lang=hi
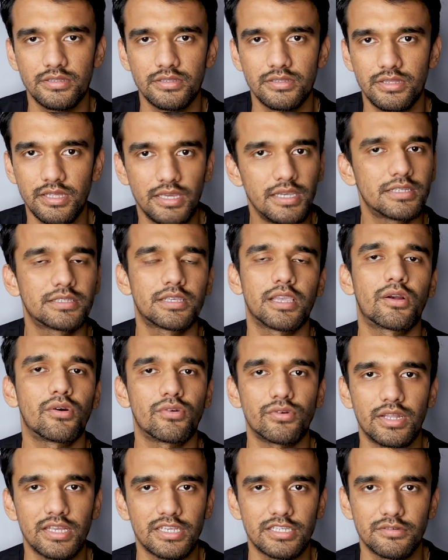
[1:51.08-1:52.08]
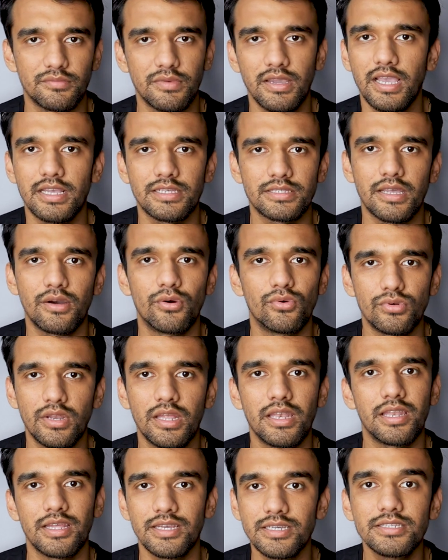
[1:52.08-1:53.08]
देश के कॉन्टेक्स्ट में ऐसा
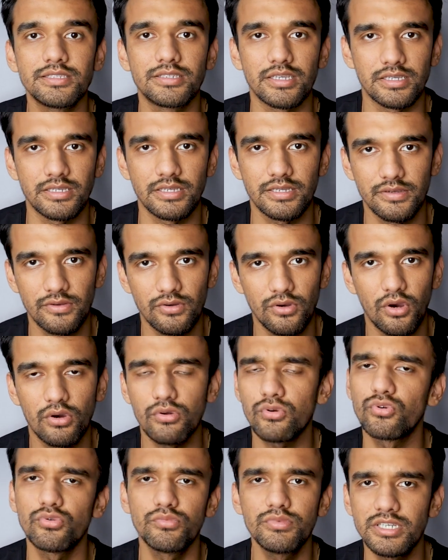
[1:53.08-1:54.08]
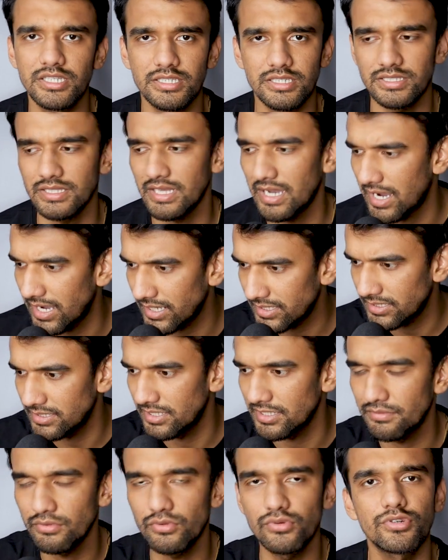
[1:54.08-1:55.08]
होना नहीं चाहिए और हो भी नहीं सकता आज
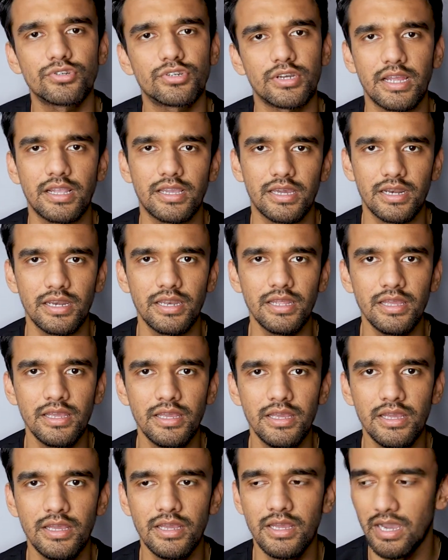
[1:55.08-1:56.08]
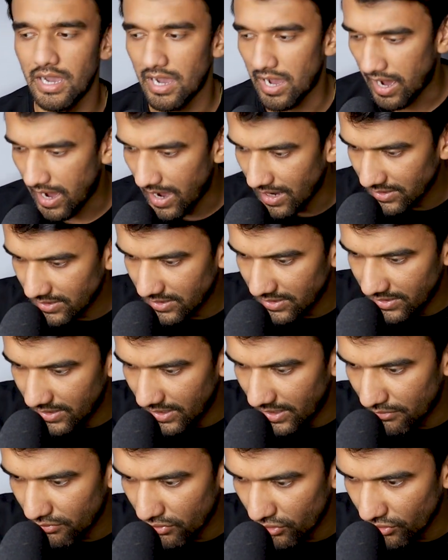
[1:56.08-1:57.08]
के देश में कोई ट्राई कर ले आज की
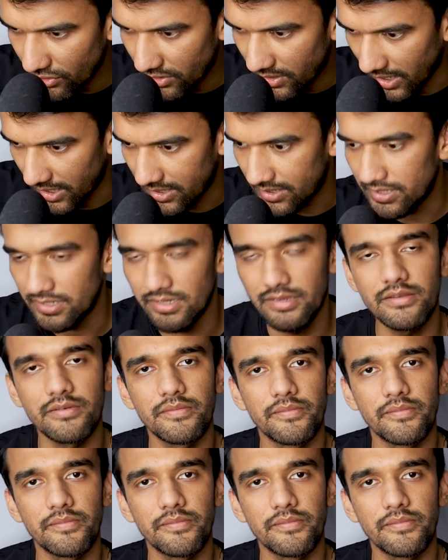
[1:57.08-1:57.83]
डेट में कोई कह दे